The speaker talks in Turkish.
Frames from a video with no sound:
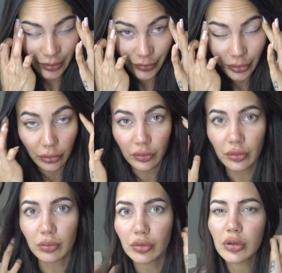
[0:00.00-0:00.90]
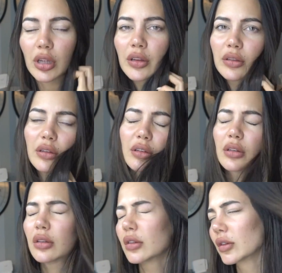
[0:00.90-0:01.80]
bir anda gözüm sulandı.
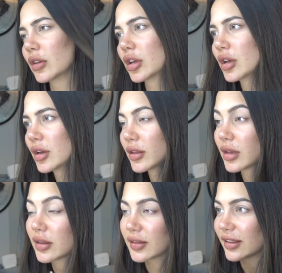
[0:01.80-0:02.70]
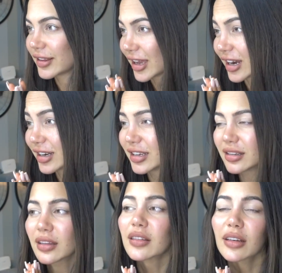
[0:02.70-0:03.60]
Neyse
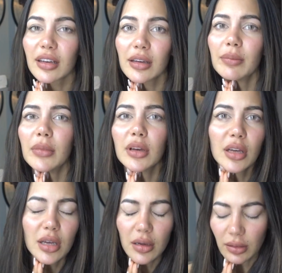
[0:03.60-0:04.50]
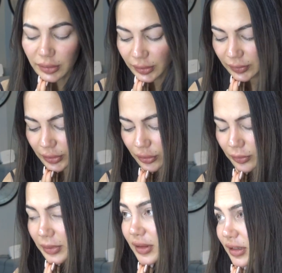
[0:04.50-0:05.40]
diğerlerini de takayım. Artık
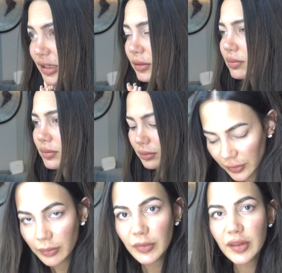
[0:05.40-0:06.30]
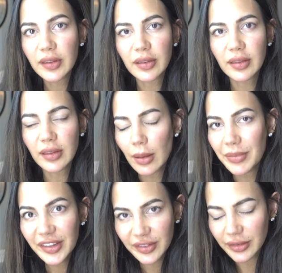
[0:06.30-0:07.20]
videoyu bitireyim. Şimdi ise size
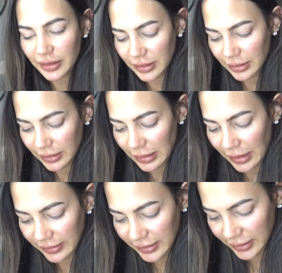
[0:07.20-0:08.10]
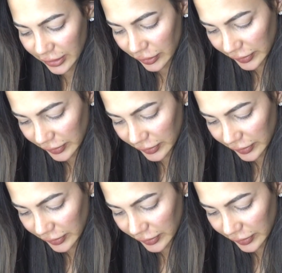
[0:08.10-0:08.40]
Mystery'nin lenslerini